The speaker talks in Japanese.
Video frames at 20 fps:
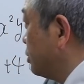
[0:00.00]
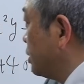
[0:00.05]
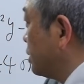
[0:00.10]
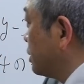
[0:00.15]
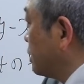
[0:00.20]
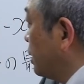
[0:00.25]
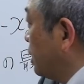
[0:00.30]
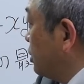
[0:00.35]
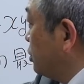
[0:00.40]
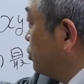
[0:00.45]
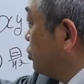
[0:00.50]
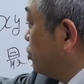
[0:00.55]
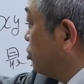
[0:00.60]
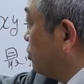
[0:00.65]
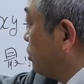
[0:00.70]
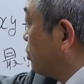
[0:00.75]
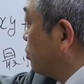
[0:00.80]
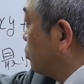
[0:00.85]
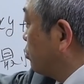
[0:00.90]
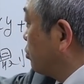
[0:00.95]
で、3乗
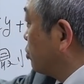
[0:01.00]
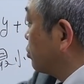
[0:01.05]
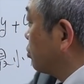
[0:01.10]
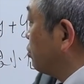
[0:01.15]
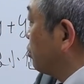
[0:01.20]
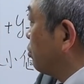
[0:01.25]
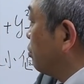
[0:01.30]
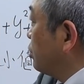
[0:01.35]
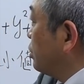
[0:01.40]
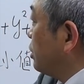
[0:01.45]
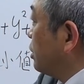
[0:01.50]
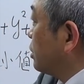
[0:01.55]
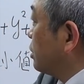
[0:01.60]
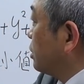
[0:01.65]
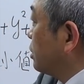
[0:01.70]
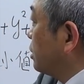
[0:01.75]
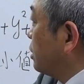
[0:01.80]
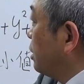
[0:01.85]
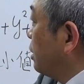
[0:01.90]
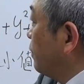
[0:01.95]
はこことここにあっ
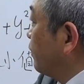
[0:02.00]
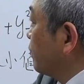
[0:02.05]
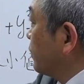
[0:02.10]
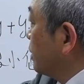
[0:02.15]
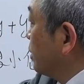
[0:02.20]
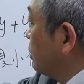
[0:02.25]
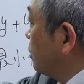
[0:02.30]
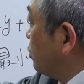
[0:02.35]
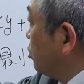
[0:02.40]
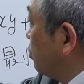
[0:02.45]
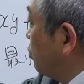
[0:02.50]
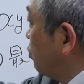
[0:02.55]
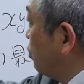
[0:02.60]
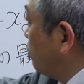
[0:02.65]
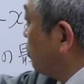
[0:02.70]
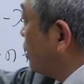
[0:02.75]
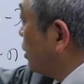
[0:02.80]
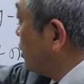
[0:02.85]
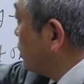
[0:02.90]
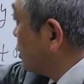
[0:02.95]
て、両方
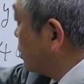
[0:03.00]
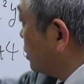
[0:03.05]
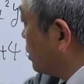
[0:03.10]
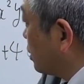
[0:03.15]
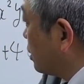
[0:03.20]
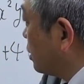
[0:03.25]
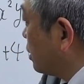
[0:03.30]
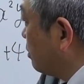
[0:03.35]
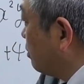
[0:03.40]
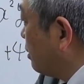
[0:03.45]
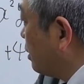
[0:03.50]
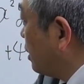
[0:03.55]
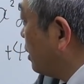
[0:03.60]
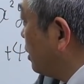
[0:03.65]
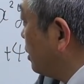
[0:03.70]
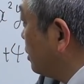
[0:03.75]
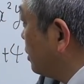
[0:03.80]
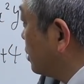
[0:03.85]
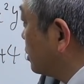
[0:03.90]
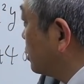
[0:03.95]
マイナスだから、
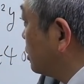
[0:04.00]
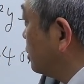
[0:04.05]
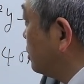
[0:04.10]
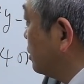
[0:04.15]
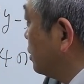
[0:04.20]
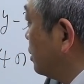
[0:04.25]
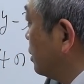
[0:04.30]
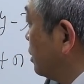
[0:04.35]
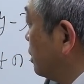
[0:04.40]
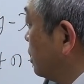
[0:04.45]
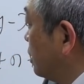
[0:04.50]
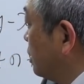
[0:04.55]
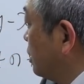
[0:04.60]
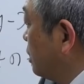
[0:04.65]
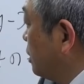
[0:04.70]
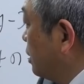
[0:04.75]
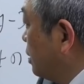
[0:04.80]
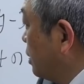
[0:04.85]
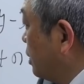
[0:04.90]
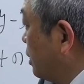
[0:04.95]
マイナス、
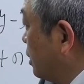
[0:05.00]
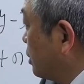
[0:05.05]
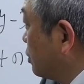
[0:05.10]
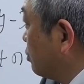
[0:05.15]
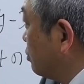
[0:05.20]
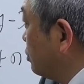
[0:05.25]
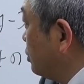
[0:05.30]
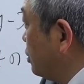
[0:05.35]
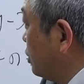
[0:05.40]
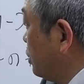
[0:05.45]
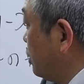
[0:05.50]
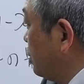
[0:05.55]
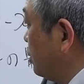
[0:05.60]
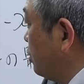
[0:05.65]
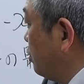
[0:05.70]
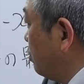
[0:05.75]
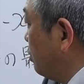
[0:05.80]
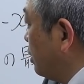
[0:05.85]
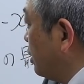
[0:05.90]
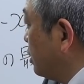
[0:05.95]
えっ、ー、と、
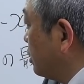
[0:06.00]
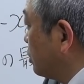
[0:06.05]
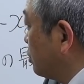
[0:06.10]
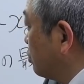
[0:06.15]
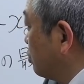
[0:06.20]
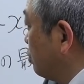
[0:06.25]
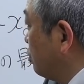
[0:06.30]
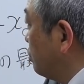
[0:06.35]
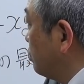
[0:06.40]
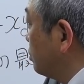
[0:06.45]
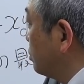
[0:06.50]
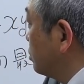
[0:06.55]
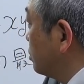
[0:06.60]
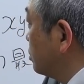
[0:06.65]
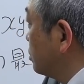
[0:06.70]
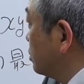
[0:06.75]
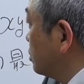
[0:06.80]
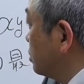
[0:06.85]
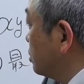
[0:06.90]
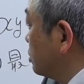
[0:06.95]
2y と、
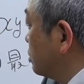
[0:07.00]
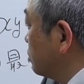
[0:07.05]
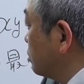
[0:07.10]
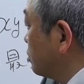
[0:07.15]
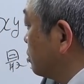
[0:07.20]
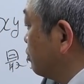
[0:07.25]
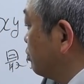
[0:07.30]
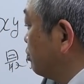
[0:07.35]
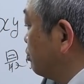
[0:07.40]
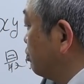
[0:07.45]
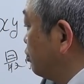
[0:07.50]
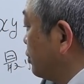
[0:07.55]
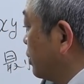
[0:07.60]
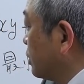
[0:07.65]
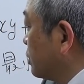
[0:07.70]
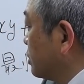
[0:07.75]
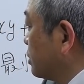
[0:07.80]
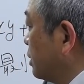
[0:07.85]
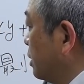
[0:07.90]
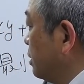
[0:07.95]

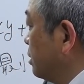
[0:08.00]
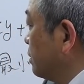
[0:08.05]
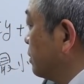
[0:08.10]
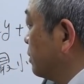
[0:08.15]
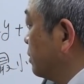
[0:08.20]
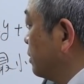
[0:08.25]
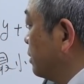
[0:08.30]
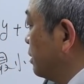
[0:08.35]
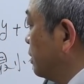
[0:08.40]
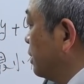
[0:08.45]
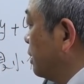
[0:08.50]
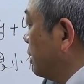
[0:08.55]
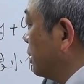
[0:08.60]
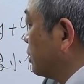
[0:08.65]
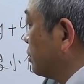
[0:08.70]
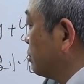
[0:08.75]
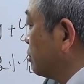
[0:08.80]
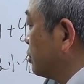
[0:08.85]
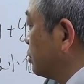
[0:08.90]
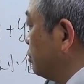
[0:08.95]
プラス
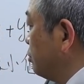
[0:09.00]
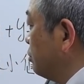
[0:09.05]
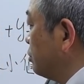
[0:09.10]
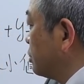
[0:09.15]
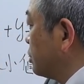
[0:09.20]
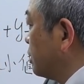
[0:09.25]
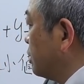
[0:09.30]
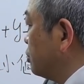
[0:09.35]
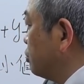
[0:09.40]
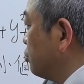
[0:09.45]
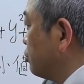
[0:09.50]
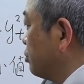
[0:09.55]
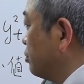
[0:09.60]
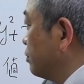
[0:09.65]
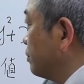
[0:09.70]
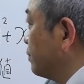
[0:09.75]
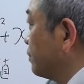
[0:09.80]
3x の3乗と。